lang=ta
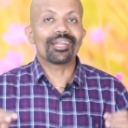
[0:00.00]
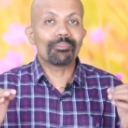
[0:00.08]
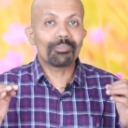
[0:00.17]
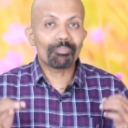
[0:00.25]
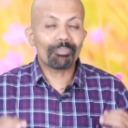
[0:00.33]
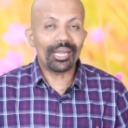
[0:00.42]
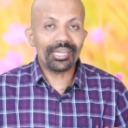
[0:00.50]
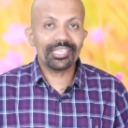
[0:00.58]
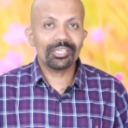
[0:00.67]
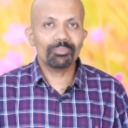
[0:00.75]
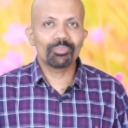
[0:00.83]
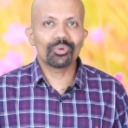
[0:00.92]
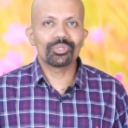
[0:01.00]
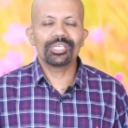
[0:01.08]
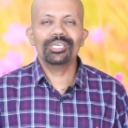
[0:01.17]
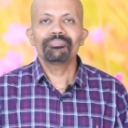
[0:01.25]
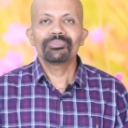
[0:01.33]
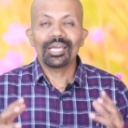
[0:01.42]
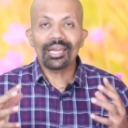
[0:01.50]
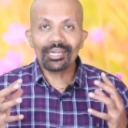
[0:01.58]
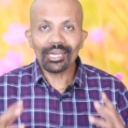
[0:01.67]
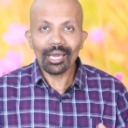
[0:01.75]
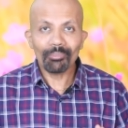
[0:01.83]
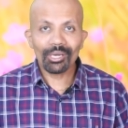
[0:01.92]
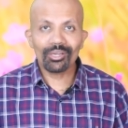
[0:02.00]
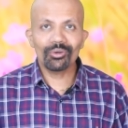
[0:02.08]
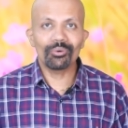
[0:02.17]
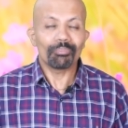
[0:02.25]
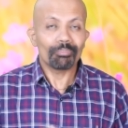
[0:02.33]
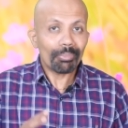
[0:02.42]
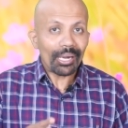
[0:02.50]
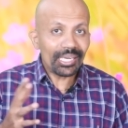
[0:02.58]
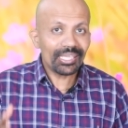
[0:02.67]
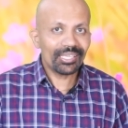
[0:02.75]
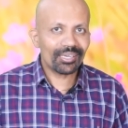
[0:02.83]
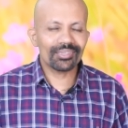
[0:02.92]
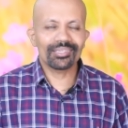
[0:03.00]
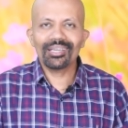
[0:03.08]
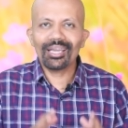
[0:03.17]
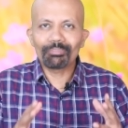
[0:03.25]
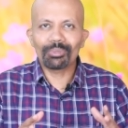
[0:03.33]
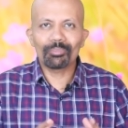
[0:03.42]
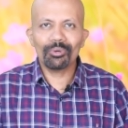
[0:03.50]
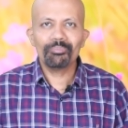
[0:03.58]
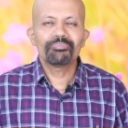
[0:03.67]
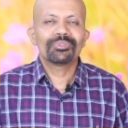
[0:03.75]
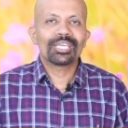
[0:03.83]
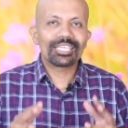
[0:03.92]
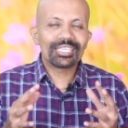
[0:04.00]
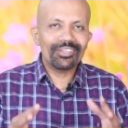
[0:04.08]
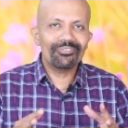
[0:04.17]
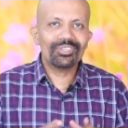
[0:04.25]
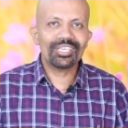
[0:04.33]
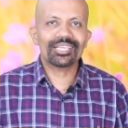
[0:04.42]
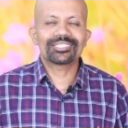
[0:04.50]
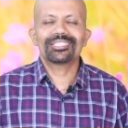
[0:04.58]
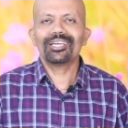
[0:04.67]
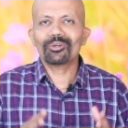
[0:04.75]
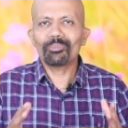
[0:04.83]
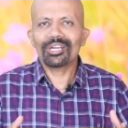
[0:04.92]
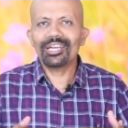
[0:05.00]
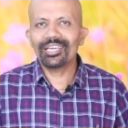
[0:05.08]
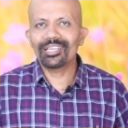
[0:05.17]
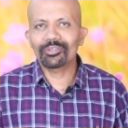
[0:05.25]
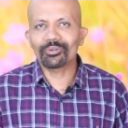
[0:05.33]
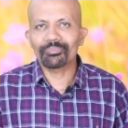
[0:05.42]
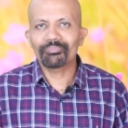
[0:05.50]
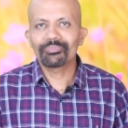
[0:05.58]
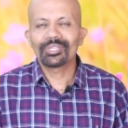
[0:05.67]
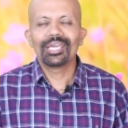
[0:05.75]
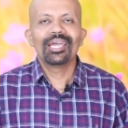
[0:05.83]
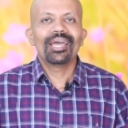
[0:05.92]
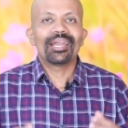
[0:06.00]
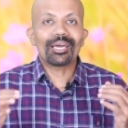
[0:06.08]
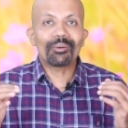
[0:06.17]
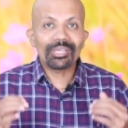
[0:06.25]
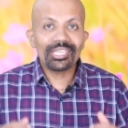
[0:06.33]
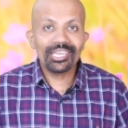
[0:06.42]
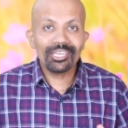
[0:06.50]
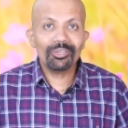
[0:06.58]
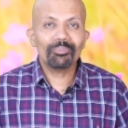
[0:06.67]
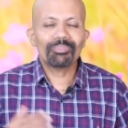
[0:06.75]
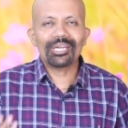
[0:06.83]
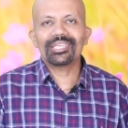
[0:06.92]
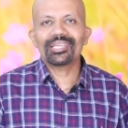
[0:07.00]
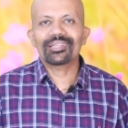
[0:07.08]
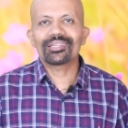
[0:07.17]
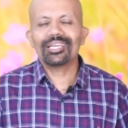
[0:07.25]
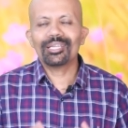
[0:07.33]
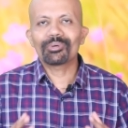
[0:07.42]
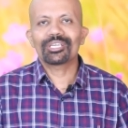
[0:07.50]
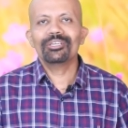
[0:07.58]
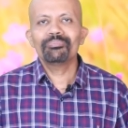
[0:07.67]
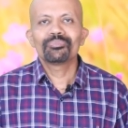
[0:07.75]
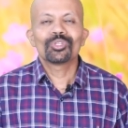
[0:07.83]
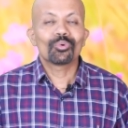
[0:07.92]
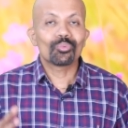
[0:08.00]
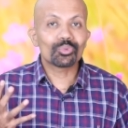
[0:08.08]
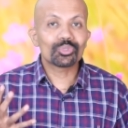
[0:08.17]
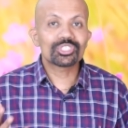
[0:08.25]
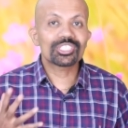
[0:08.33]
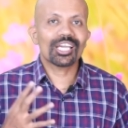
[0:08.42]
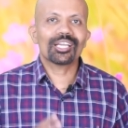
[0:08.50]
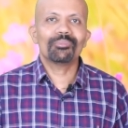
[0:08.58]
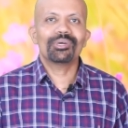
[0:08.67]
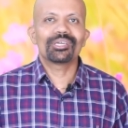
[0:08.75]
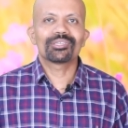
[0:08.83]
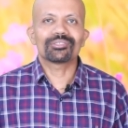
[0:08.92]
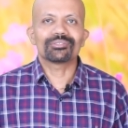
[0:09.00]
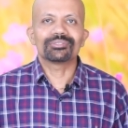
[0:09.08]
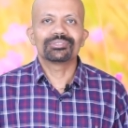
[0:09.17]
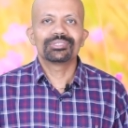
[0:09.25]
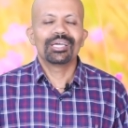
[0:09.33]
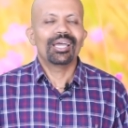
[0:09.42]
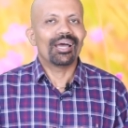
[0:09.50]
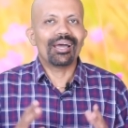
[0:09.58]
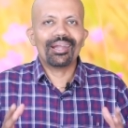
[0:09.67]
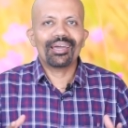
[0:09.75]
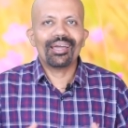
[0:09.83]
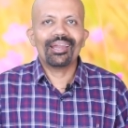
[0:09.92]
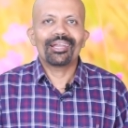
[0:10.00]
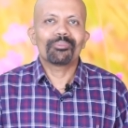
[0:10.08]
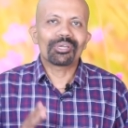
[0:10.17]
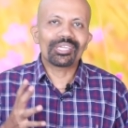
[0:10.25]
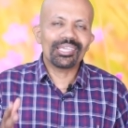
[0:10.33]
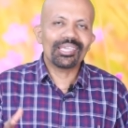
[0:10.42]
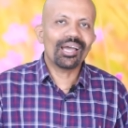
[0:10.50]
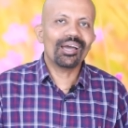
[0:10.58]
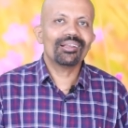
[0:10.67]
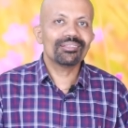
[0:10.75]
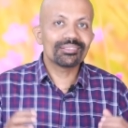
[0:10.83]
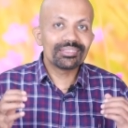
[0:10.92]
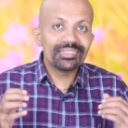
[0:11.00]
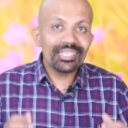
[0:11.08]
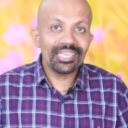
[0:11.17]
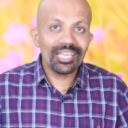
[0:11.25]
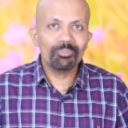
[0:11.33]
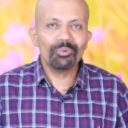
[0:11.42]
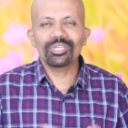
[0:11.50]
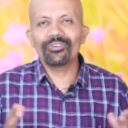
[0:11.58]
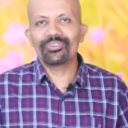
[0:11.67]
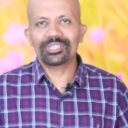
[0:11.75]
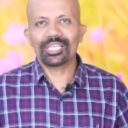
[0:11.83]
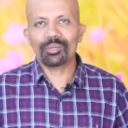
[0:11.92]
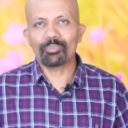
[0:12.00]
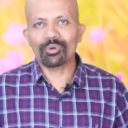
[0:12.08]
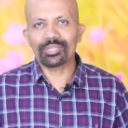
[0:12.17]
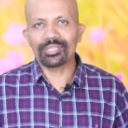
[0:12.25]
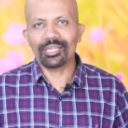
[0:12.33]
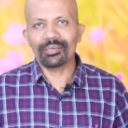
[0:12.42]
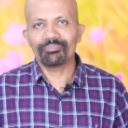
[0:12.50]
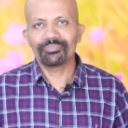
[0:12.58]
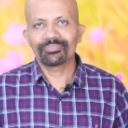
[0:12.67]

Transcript: நாம் படிக்கும்போது நமக்கும் படிக்கிறதுக்கு அப்பப்போ கிஃப்ட் கிடைச்சா ரொம்ப நல்லா இருக்கும் நம்ம இன்னும் படிக்கிறதுக்கு நமக்கு உற்சாகமாக இருக்கும் ஆனால் நமக்கு யாரும் தினமும் கிஃப்ட் தர போகிறதில்ல